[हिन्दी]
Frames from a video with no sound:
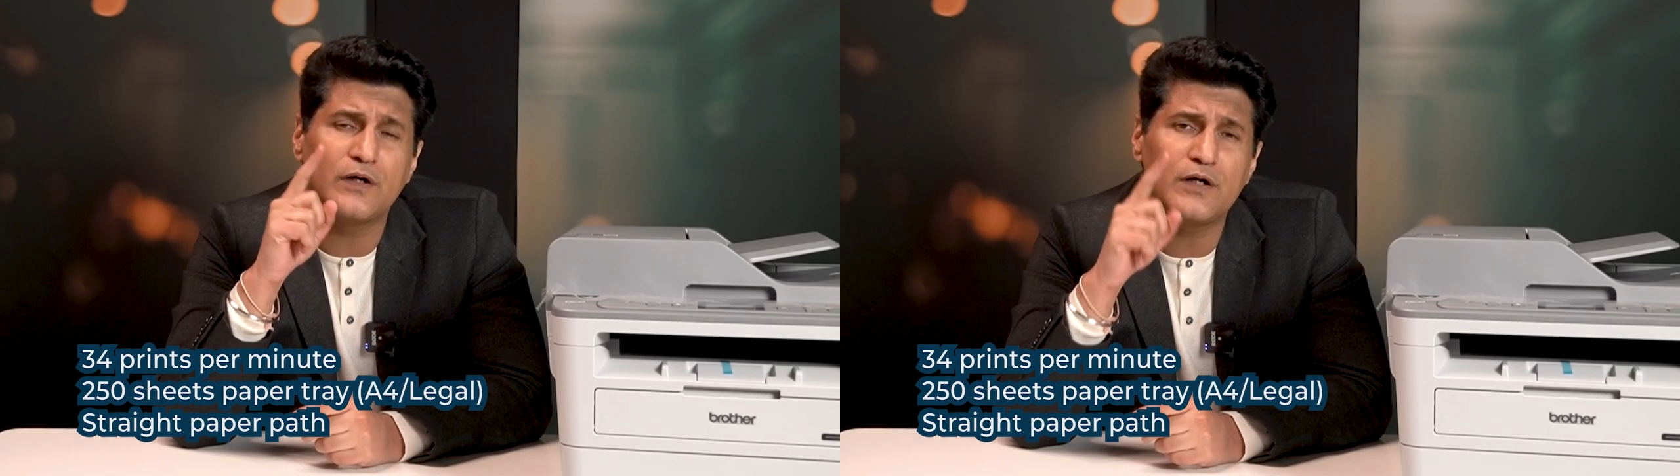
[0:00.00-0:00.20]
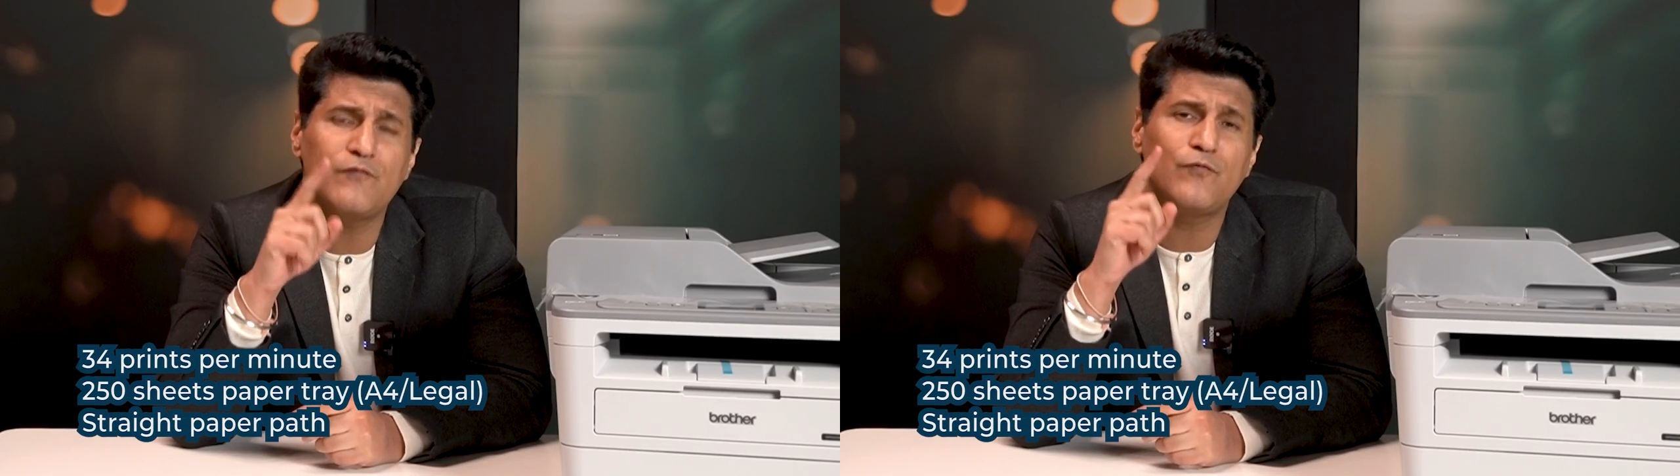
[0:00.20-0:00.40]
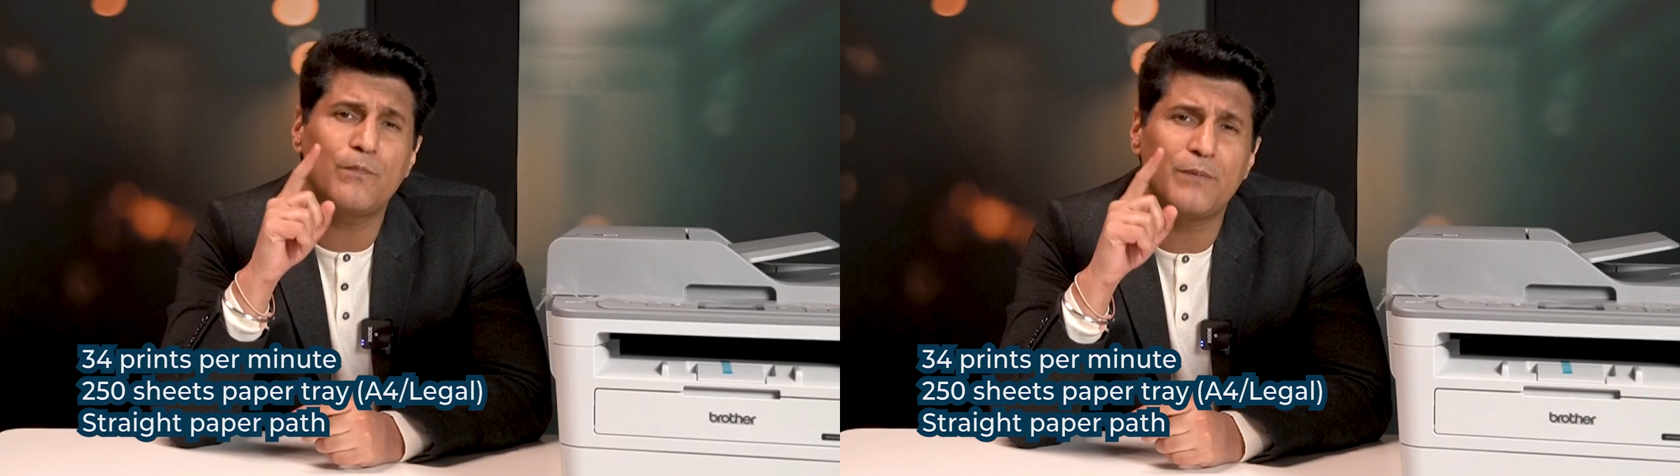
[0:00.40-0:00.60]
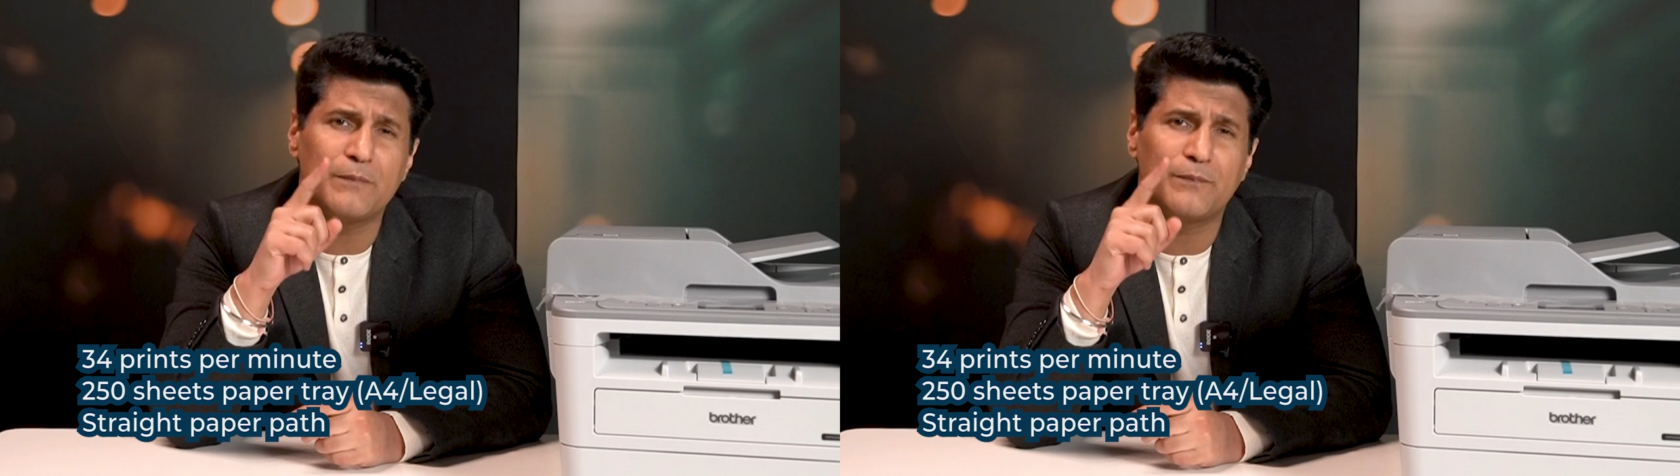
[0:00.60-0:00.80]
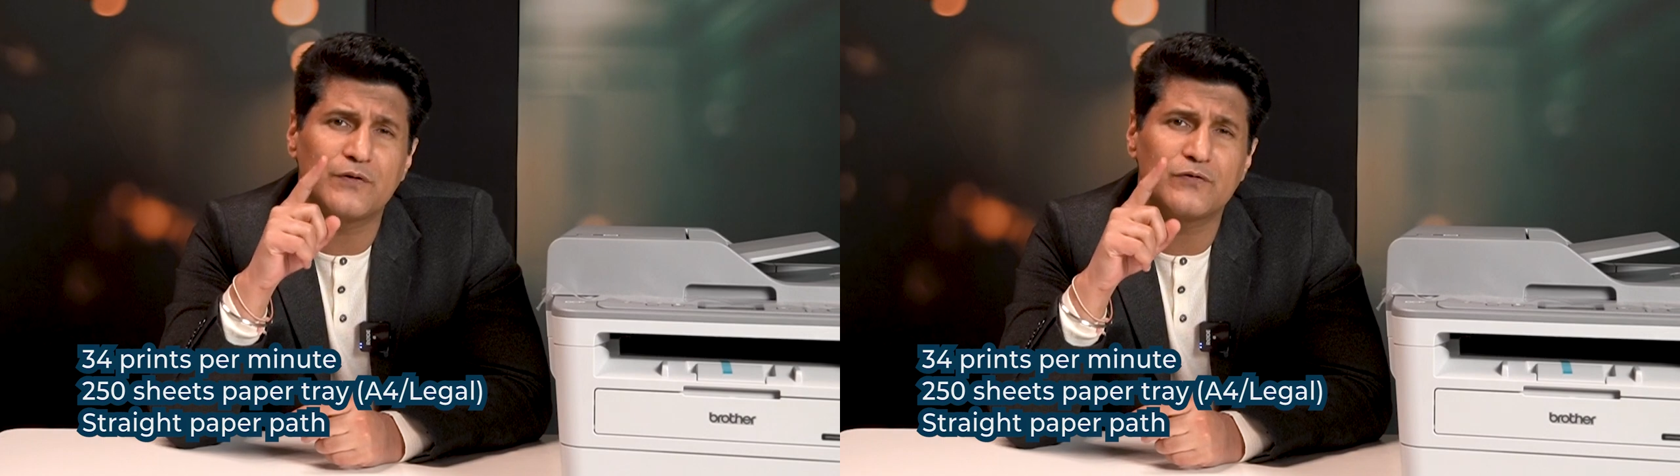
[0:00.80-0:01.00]
थर्टी फोर
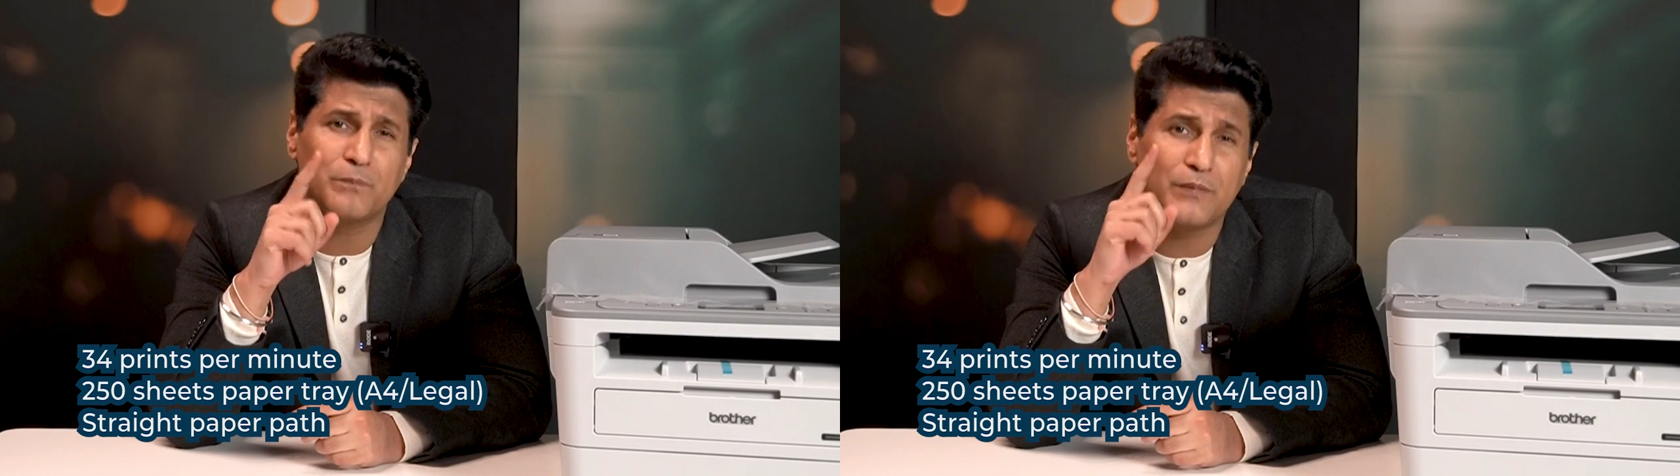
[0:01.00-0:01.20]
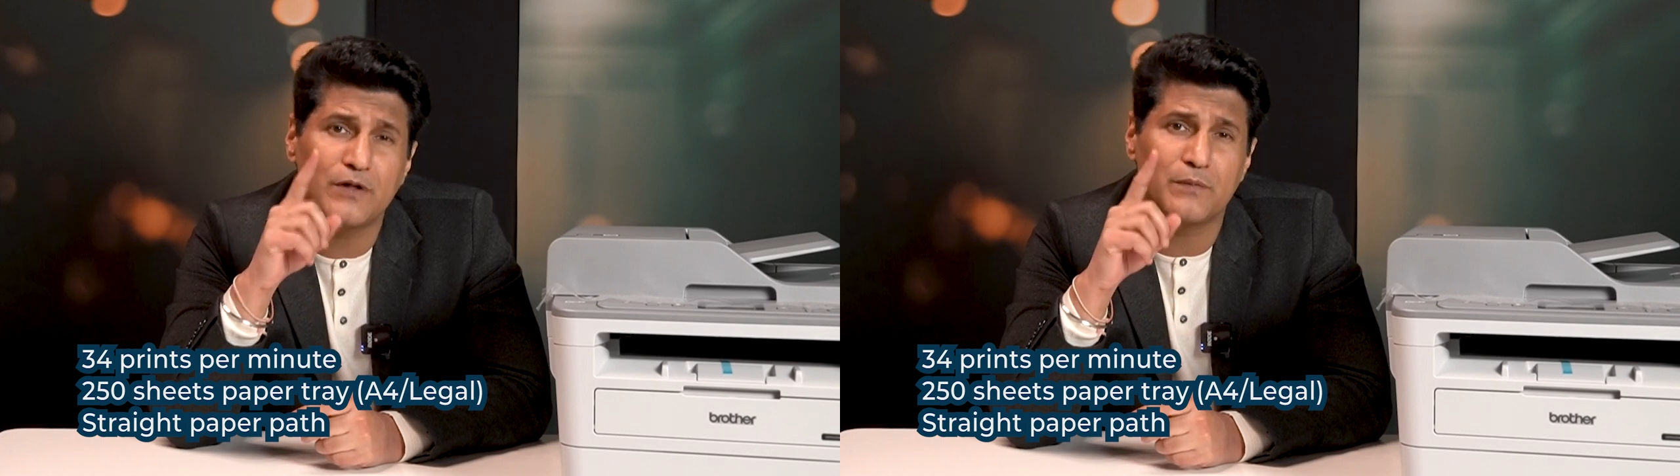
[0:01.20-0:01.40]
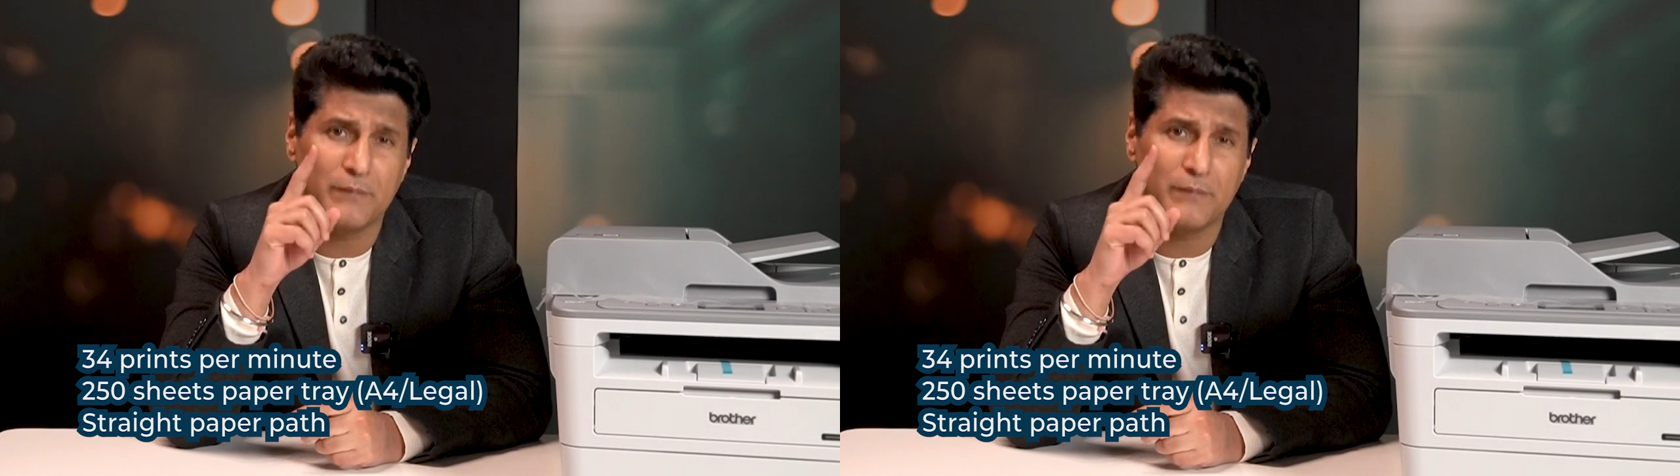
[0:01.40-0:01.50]
पेपर्स पर